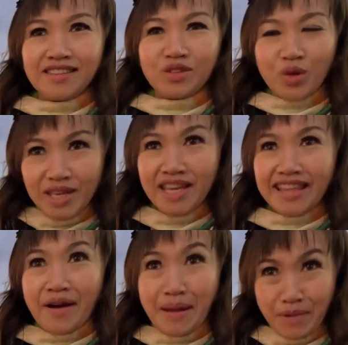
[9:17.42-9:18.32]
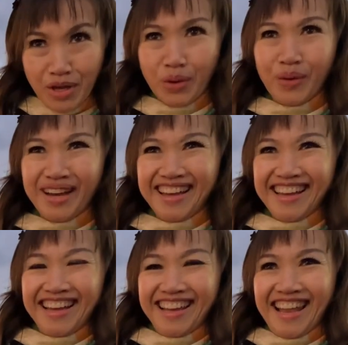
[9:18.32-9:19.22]
tuy nhiên theo em hiểu á,
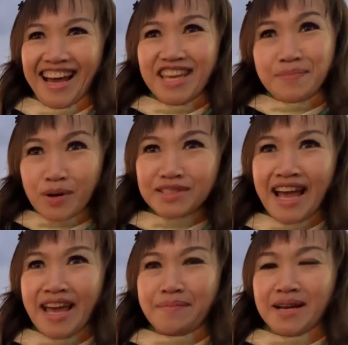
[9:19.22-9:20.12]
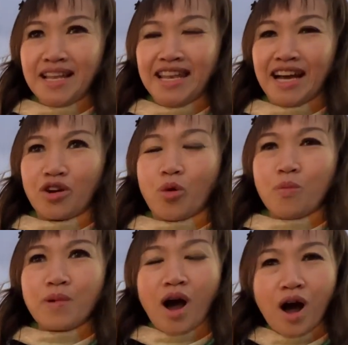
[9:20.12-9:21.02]
là Epoch Time á, là
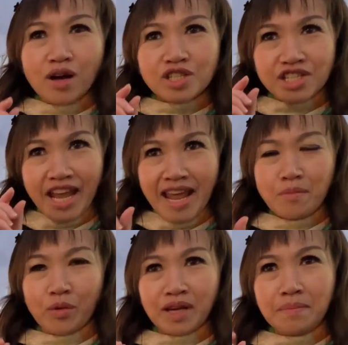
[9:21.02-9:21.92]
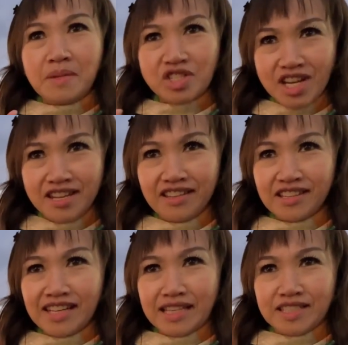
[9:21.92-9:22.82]
cũng có share một cái mission
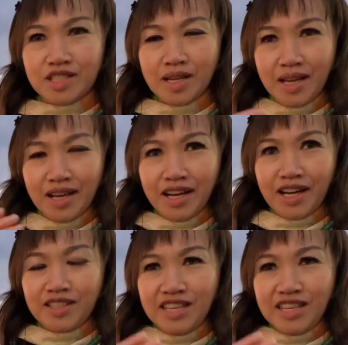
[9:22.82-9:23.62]
tức là uh,